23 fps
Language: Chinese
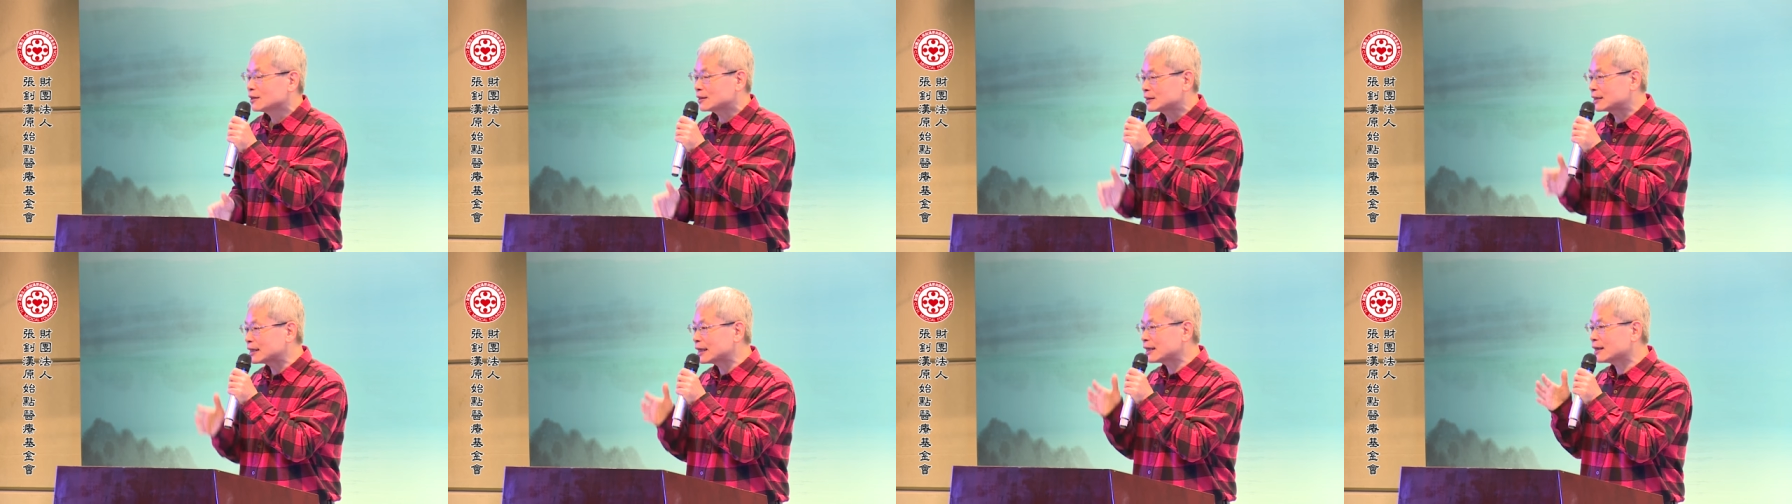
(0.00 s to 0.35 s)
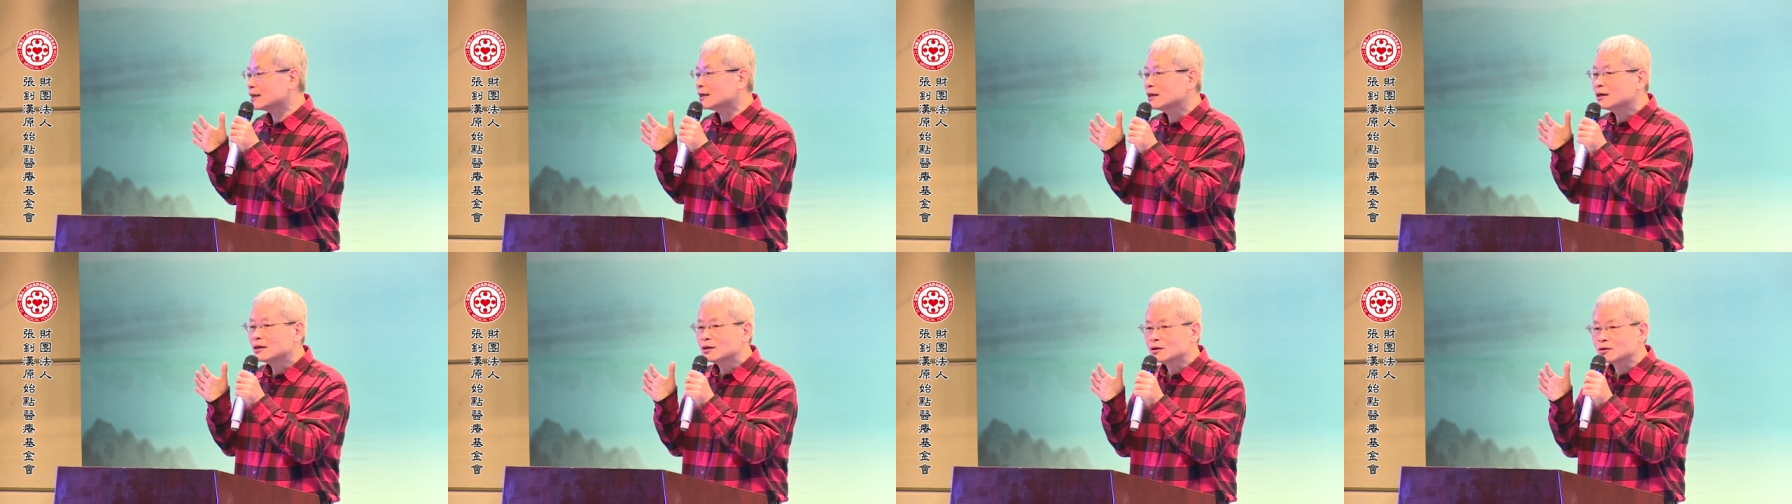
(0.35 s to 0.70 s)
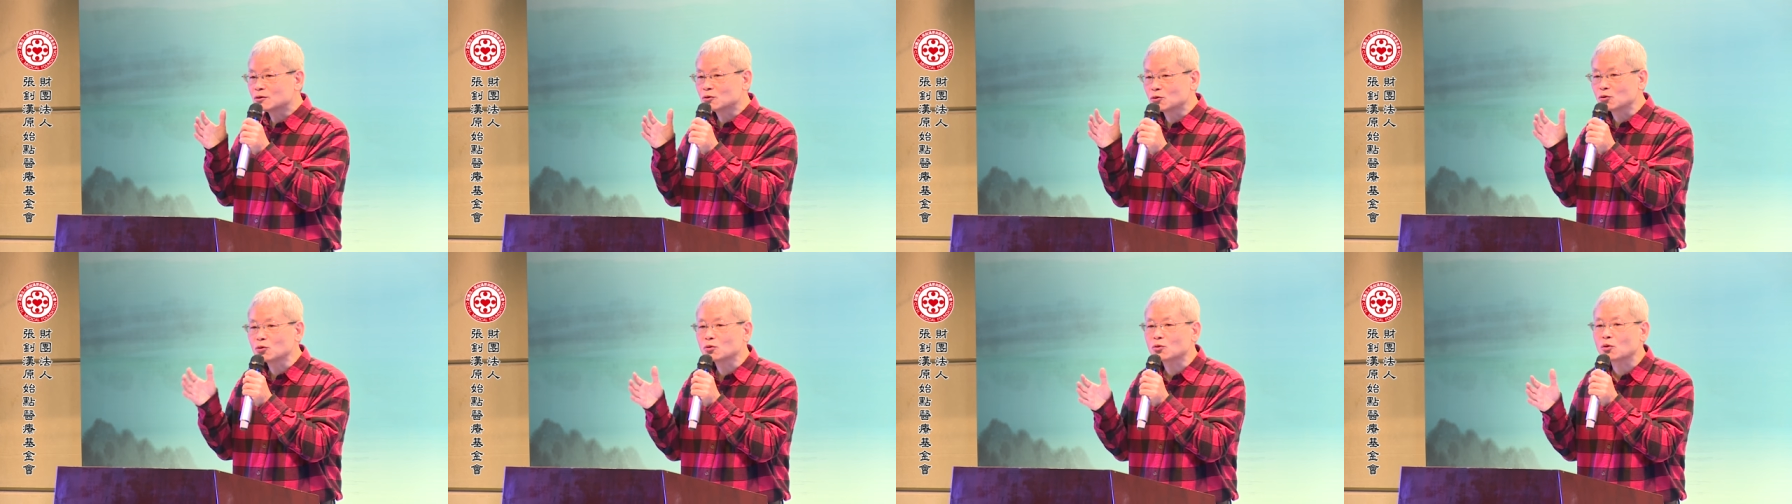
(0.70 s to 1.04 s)
但
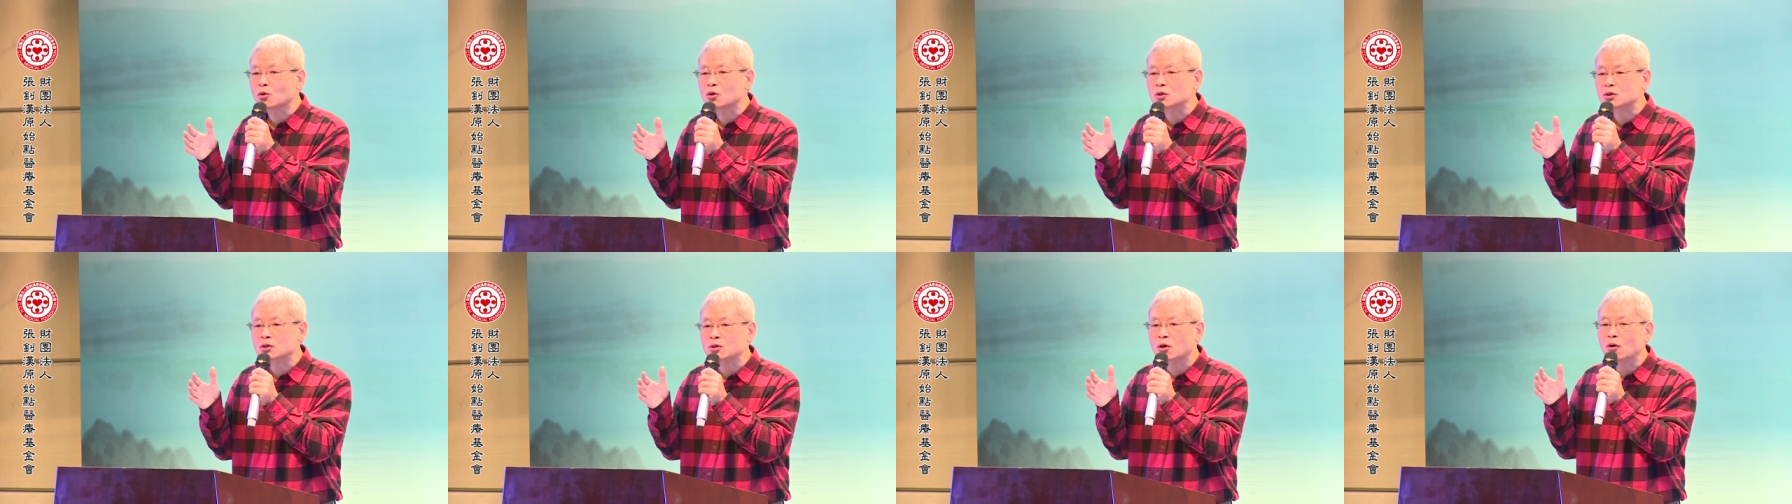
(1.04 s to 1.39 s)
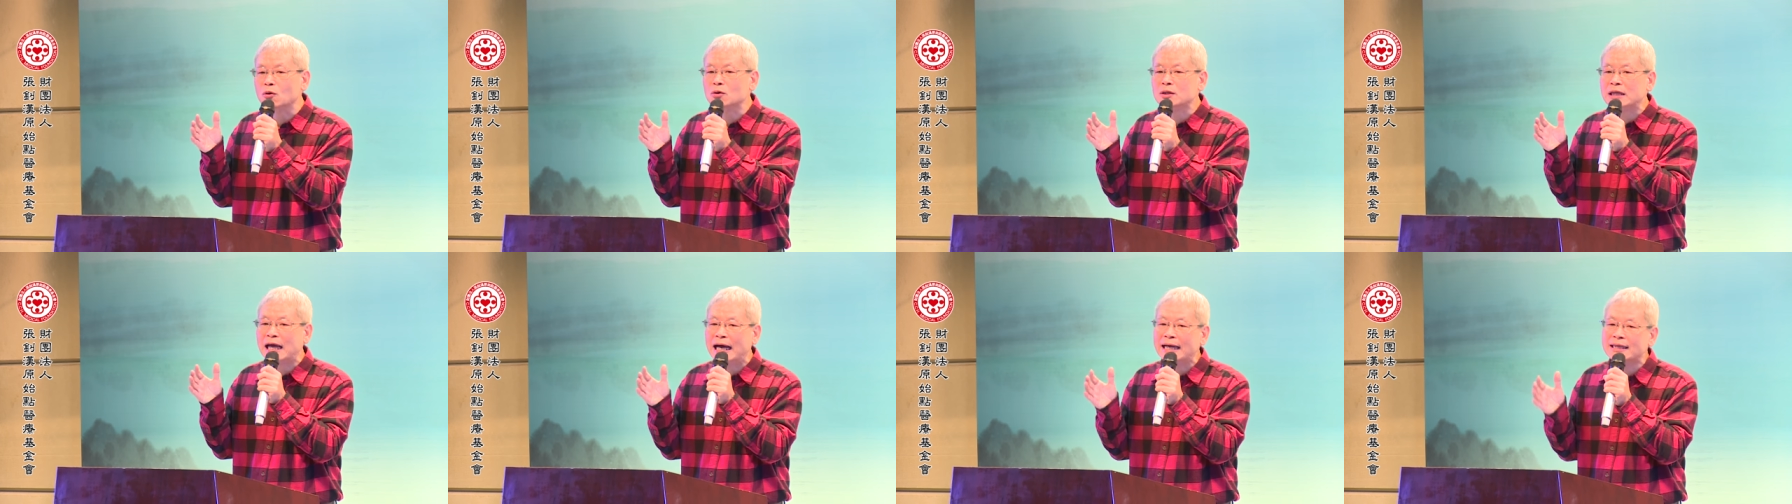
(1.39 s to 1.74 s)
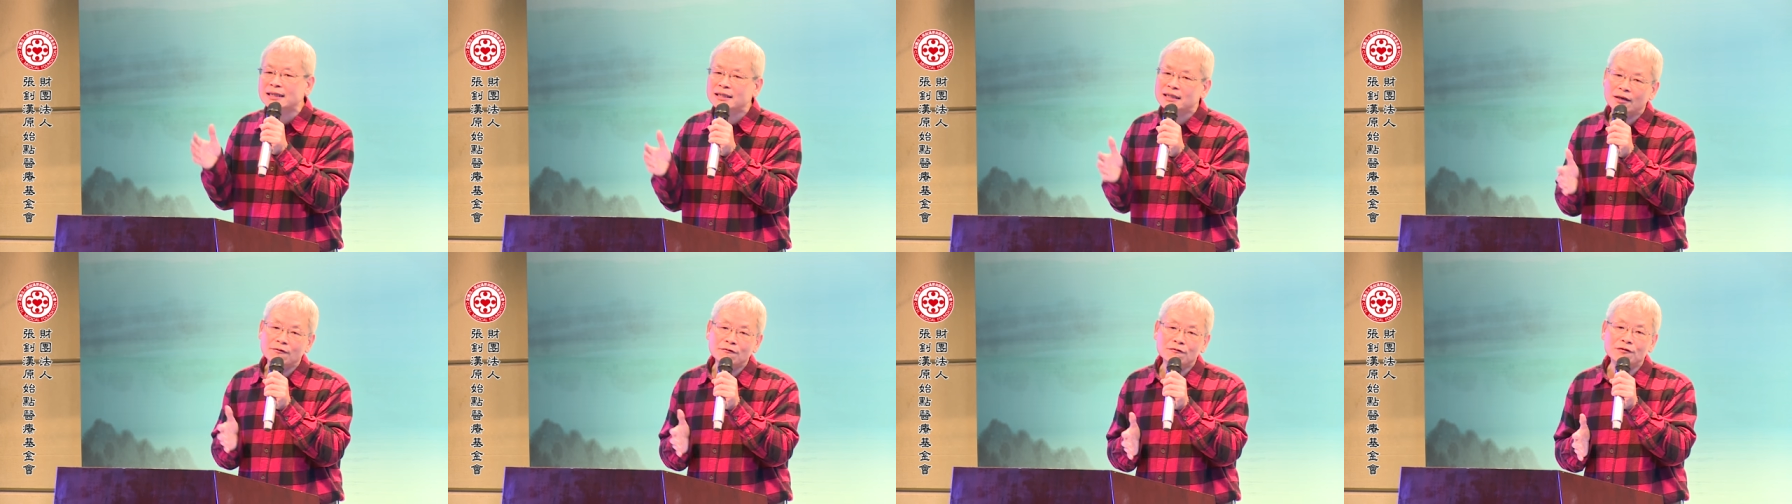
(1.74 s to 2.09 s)
如果从谈
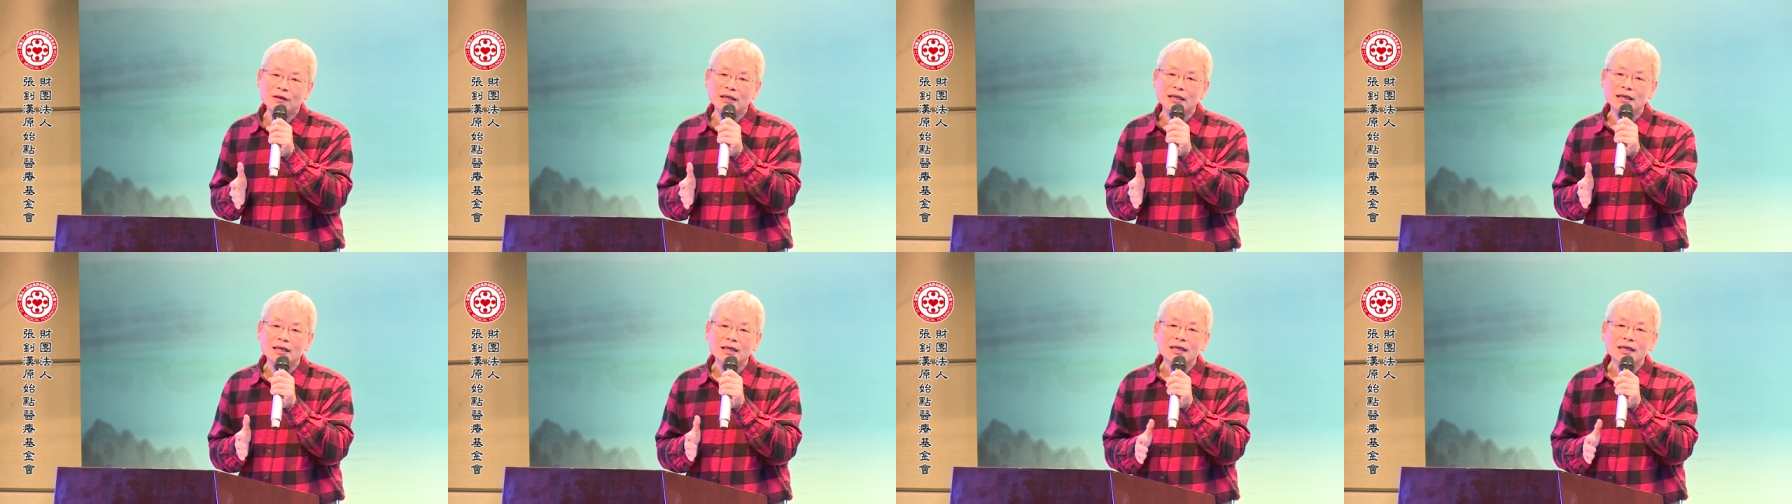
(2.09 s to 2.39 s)
成分，